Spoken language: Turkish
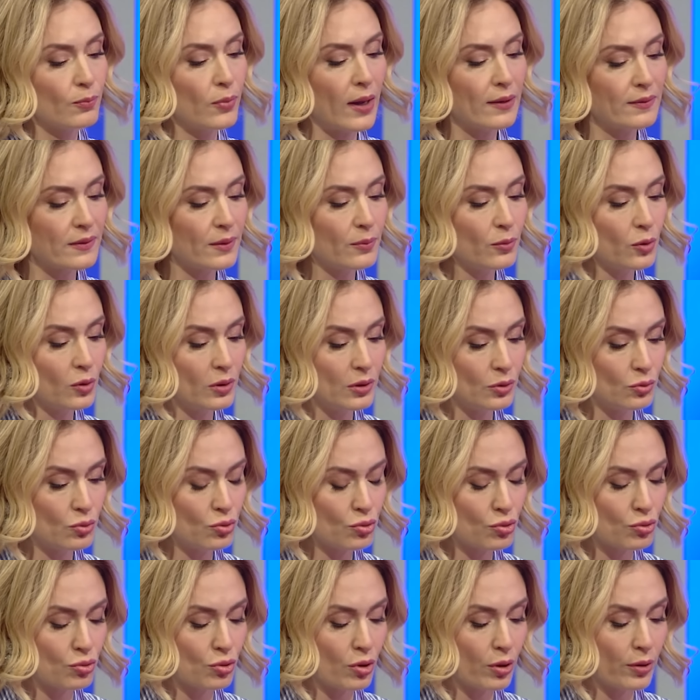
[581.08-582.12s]
ben de böyle
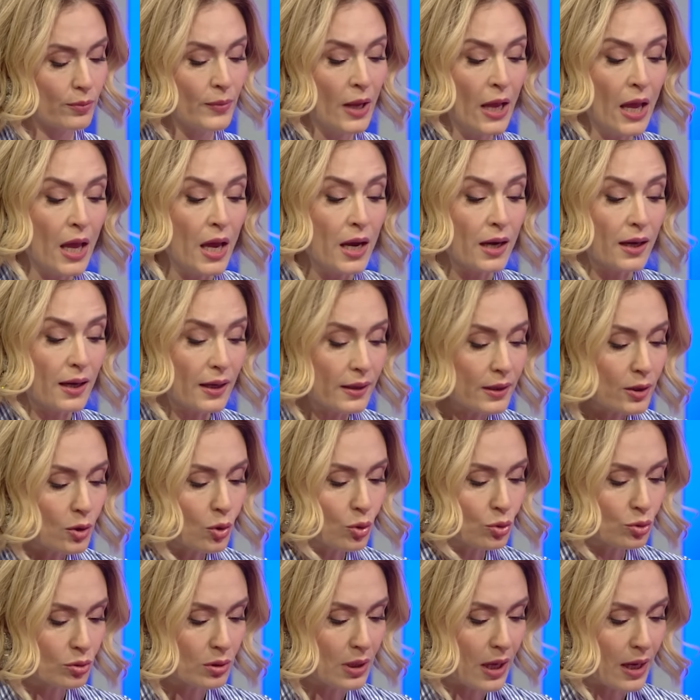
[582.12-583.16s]
düşünüyorum. Kara
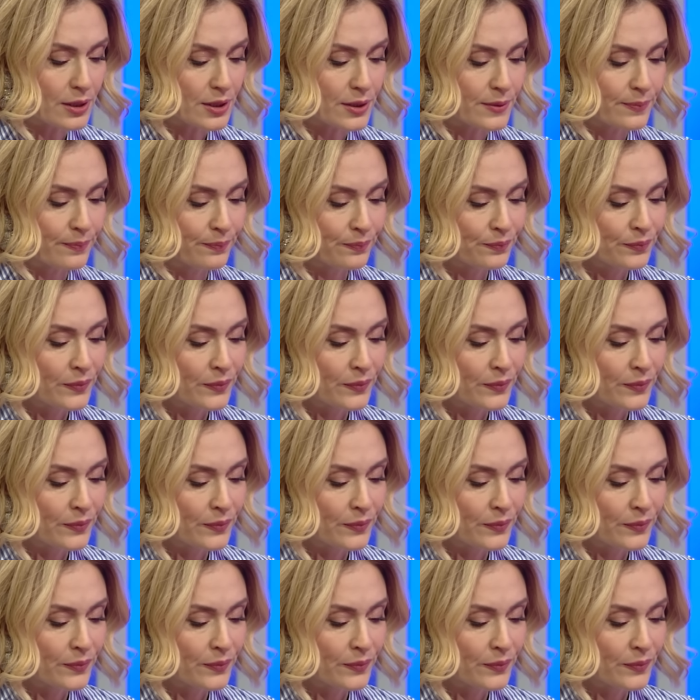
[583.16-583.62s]
konular.